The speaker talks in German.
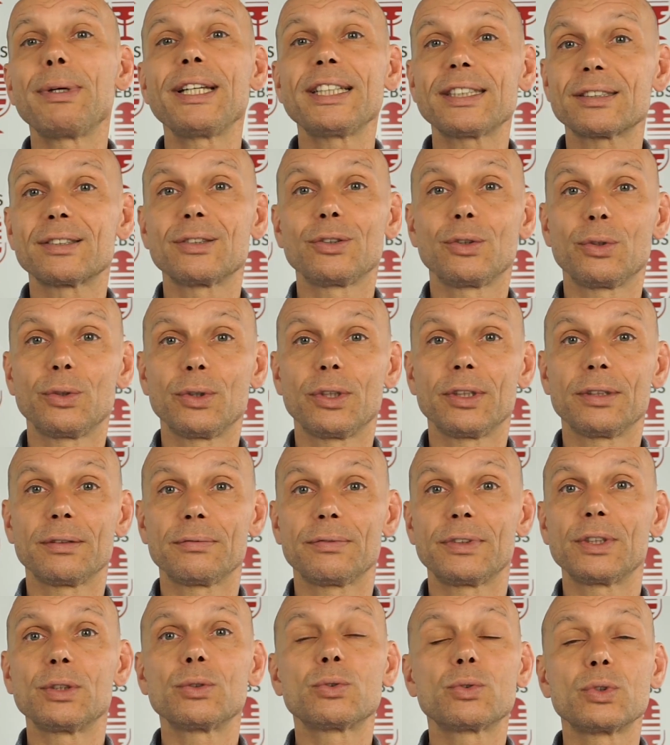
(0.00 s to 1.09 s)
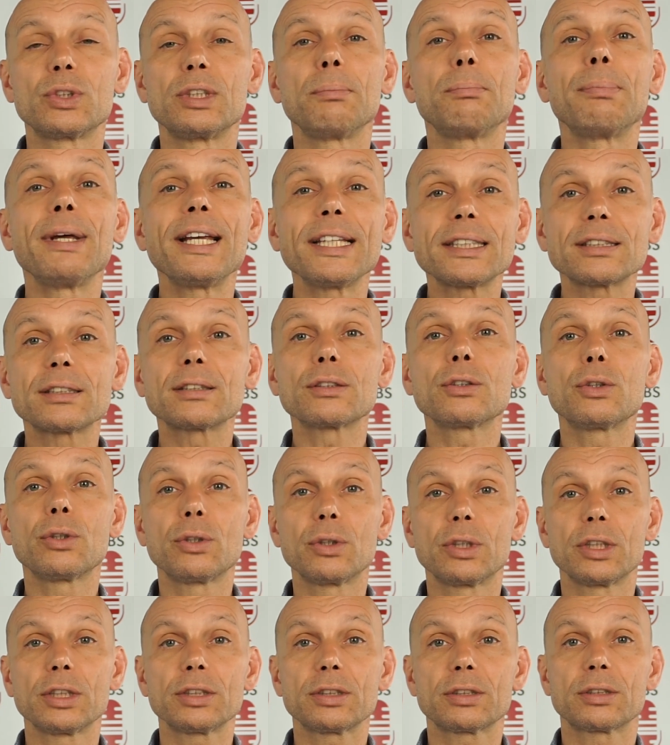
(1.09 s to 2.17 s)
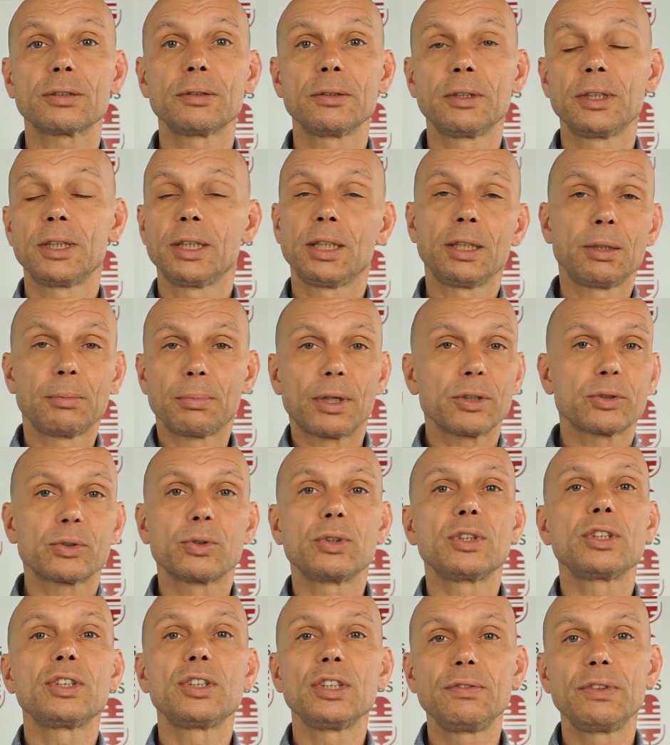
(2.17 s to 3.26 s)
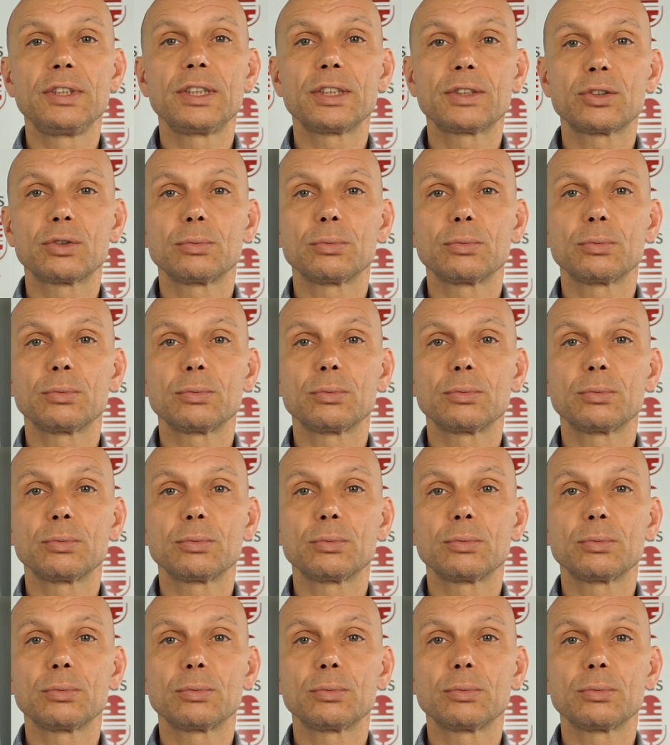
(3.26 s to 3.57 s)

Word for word: Besten gehören. Wenn du zu den Besten gehörst, brauchst du dich nie wieder